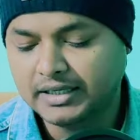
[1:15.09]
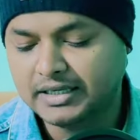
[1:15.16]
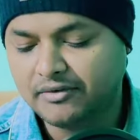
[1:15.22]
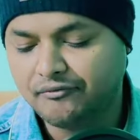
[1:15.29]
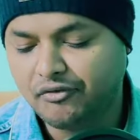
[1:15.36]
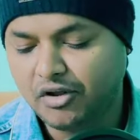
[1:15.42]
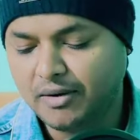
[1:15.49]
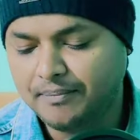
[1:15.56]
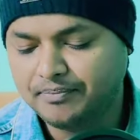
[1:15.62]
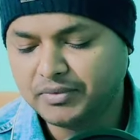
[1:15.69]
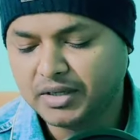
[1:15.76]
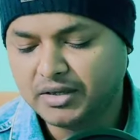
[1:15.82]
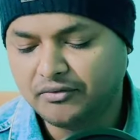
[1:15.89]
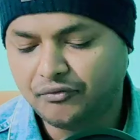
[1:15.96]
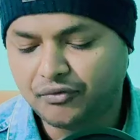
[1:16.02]
ये फिल्म
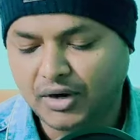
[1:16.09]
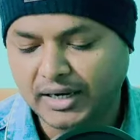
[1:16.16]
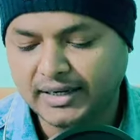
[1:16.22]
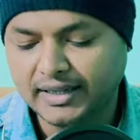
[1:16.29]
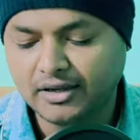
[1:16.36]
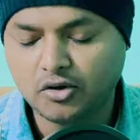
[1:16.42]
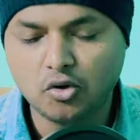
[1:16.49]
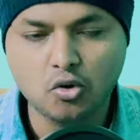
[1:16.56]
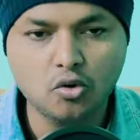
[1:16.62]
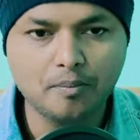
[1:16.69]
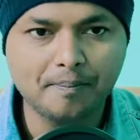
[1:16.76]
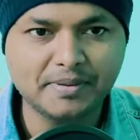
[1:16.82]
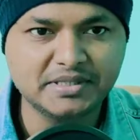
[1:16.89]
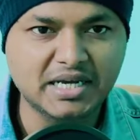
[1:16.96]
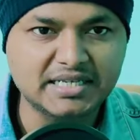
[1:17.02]
फ्राइडे को
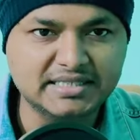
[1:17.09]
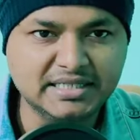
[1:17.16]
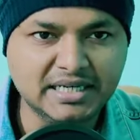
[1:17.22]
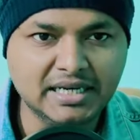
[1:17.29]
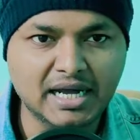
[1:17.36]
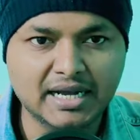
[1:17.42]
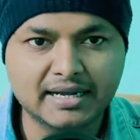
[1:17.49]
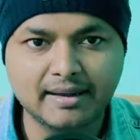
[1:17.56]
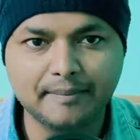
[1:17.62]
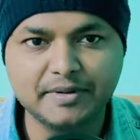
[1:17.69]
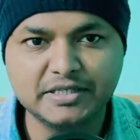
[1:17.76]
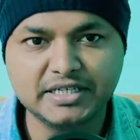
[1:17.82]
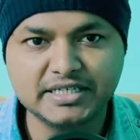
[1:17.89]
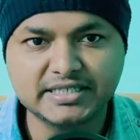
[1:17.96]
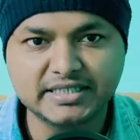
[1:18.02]
पचासी लाख का
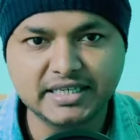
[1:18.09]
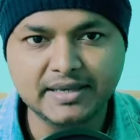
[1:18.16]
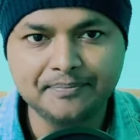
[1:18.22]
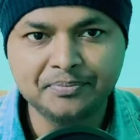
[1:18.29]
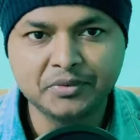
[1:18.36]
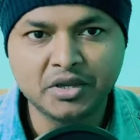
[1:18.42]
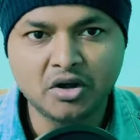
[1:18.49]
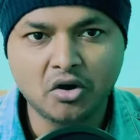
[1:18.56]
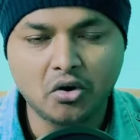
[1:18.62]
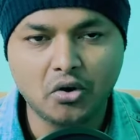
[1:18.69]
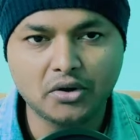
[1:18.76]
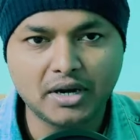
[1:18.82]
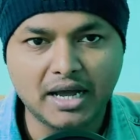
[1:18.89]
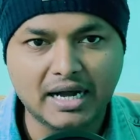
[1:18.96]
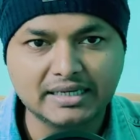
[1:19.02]
बिजनेस की
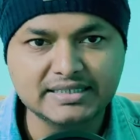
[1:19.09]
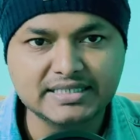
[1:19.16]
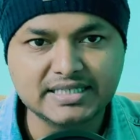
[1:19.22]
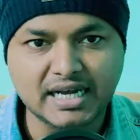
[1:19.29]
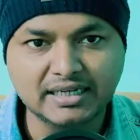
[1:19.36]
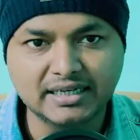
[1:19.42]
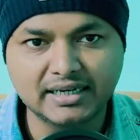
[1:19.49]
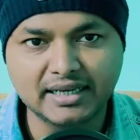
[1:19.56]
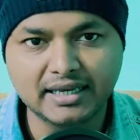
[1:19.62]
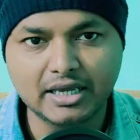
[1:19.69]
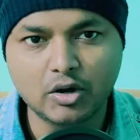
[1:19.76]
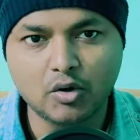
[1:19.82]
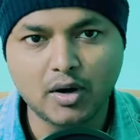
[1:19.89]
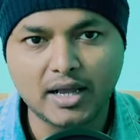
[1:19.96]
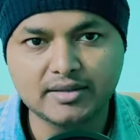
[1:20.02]
और आज सैटरडे
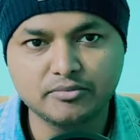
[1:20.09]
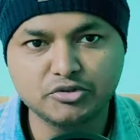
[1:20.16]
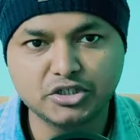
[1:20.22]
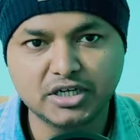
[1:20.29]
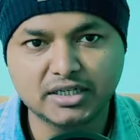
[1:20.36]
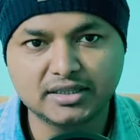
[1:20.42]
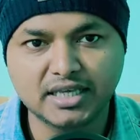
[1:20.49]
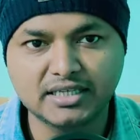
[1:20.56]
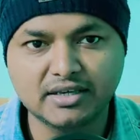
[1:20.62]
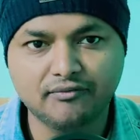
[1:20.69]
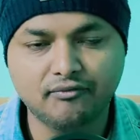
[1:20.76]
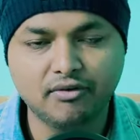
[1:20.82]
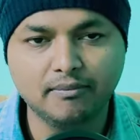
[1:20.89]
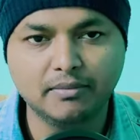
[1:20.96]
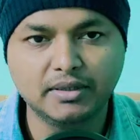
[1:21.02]
है और आज मुझे लगता है ये
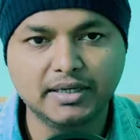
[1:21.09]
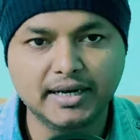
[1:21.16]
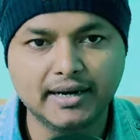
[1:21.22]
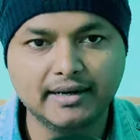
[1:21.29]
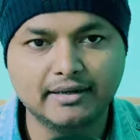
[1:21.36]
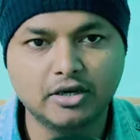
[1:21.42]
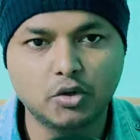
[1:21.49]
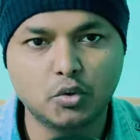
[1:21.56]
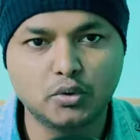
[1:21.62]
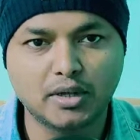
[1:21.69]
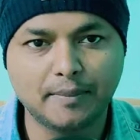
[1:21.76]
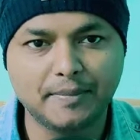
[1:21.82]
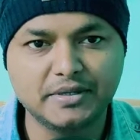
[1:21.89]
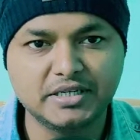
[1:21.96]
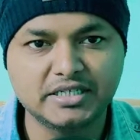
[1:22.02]
फिल्म डेढ़ करोड़
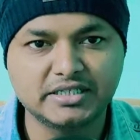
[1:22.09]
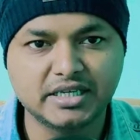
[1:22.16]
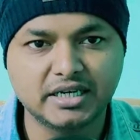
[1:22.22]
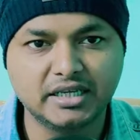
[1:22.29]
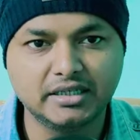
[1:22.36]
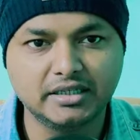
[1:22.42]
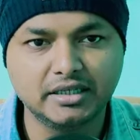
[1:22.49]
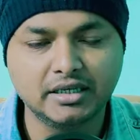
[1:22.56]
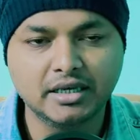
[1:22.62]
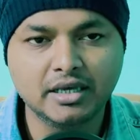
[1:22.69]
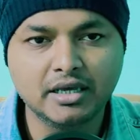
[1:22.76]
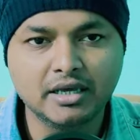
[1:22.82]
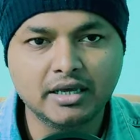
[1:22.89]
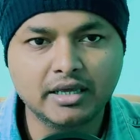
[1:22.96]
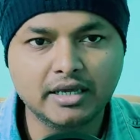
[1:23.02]
का बिजनेस करेगी
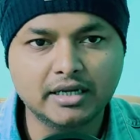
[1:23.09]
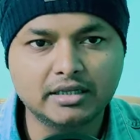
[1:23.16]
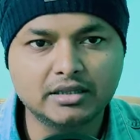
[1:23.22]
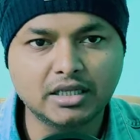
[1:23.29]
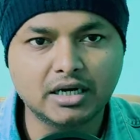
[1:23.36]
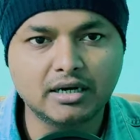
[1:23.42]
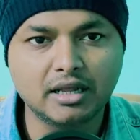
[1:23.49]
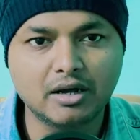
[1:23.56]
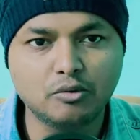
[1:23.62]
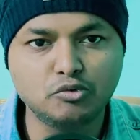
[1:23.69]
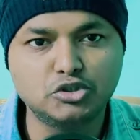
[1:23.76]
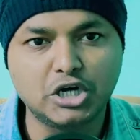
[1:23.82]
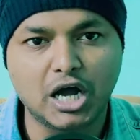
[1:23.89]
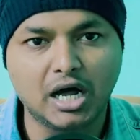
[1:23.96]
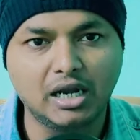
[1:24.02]
एक तगड़ा
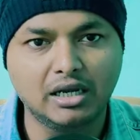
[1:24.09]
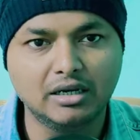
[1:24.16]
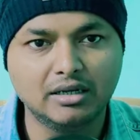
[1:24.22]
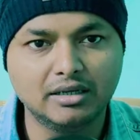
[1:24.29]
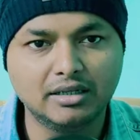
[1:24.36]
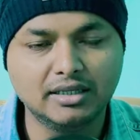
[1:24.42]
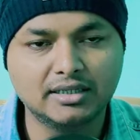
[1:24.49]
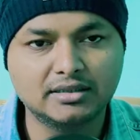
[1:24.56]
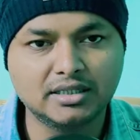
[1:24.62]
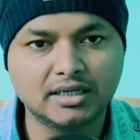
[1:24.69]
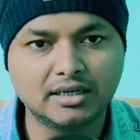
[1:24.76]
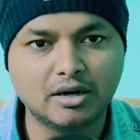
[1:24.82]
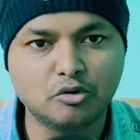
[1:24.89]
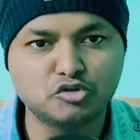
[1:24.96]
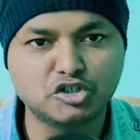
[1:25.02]
उछाल एक
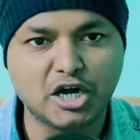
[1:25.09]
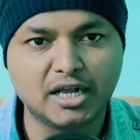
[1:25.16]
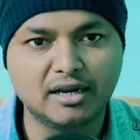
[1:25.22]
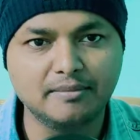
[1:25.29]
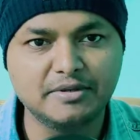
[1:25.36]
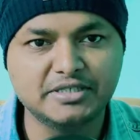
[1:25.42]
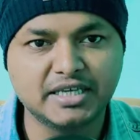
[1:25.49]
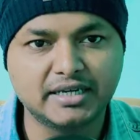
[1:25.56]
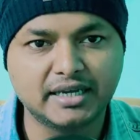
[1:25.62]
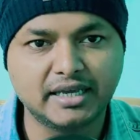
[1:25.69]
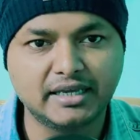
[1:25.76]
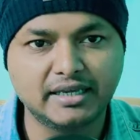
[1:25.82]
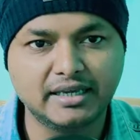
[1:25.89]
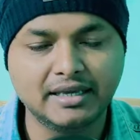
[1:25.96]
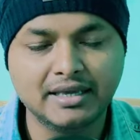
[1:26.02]
तगड़ा उछाल हम इसे
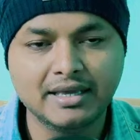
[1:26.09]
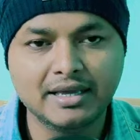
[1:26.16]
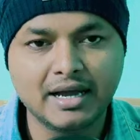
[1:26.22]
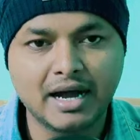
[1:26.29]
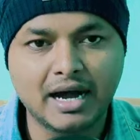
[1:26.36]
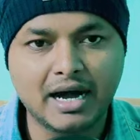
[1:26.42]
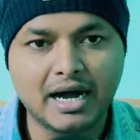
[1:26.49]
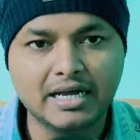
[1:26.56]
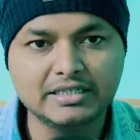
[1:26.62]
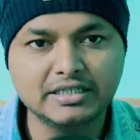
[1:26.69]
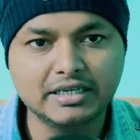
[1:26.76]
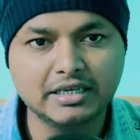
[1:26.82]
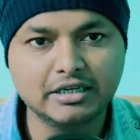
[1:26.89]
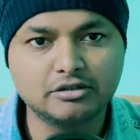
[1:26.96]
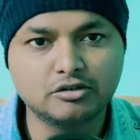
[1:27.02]
कहेंगे आज
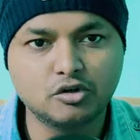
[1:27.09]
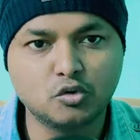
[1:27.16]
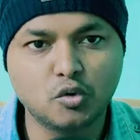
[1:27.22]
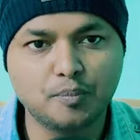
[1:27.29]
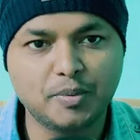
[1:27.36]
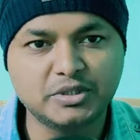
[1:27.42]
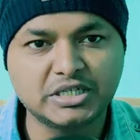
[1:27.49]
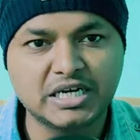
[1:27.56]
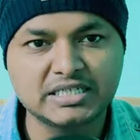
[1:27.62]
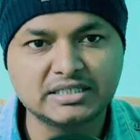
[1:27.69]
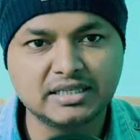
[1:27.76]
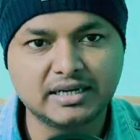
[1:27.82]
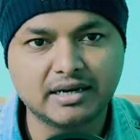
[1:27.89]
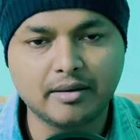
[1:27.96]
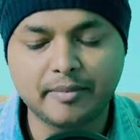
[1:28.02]
एक करोड़ पचास
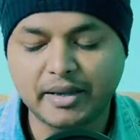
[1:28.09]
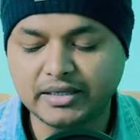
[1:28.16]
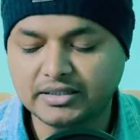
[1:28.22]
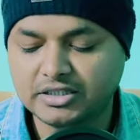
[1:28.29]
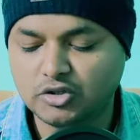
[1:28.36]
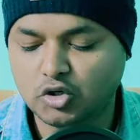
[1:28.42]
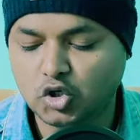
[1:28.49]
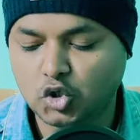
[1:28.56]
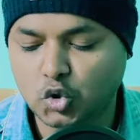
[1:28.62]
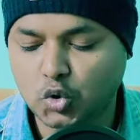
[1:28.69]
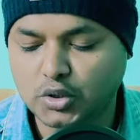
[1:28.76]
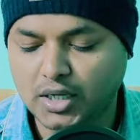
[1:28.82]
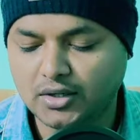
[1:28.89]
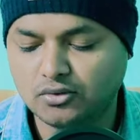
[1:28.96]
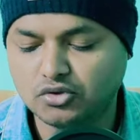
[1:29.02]
लाख कमाएगी और
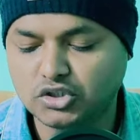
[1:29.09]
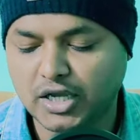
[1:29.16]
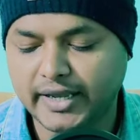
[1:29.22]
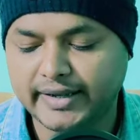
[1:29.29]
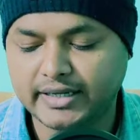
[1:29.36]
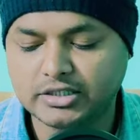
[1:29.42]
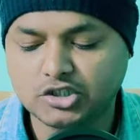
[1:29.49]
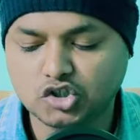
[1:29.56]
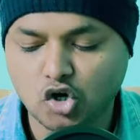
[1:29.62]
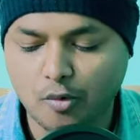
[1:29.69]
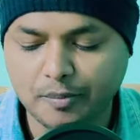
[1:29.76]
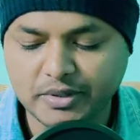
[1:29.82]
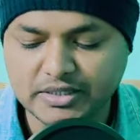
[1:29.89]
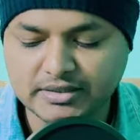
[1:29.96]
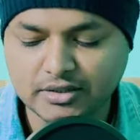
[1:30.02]
टोटल हो जाएगा
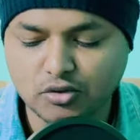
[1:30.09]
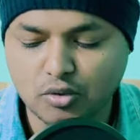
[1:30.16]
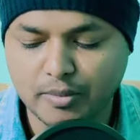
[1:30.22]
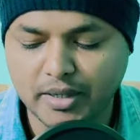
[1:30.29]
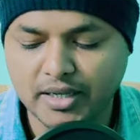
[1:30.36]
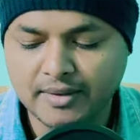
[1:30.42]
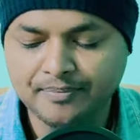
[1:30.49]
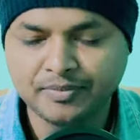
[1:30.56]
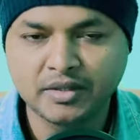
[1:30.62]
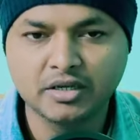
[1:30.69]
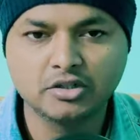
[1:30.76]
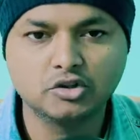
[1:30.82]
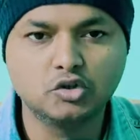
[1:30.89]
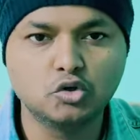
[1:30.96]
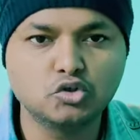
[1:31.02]
चौबीस दिनों में
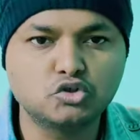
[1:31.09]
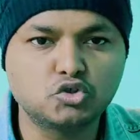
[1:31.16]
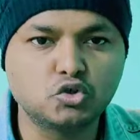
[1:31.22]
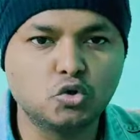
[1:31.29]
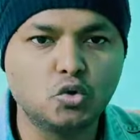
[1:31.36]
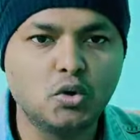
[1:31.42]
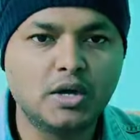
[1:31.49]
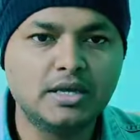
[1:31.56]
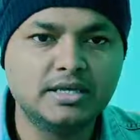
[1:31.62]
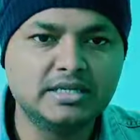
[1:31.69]
दो सौ